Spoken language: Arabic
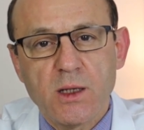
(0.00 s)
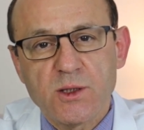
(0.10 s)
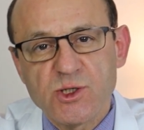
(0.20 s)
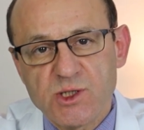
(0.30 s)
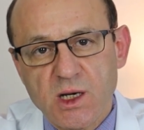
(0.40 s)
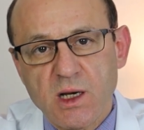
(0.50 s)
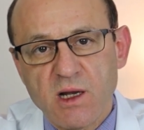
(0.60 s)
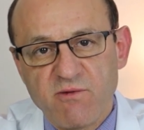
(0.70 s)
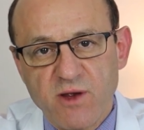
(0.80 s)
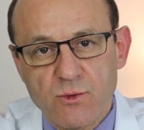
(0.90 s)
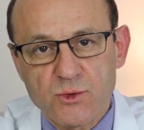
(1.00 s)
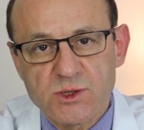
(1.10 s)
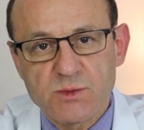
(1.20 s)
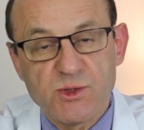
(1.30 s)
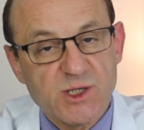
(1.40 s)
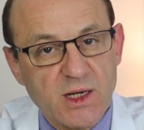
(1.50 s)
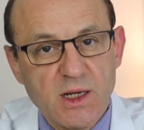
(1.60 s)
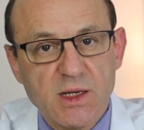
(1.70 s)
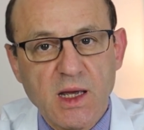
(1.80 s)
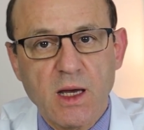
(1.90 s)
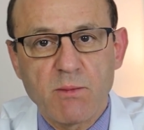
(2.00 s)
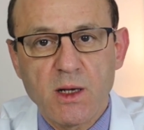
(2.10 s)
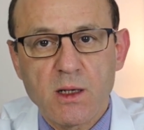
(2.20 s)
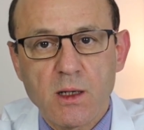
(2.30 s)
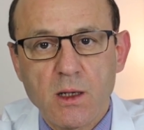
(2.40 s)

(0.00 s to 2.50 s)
تجاه الفيروس بشكل كامل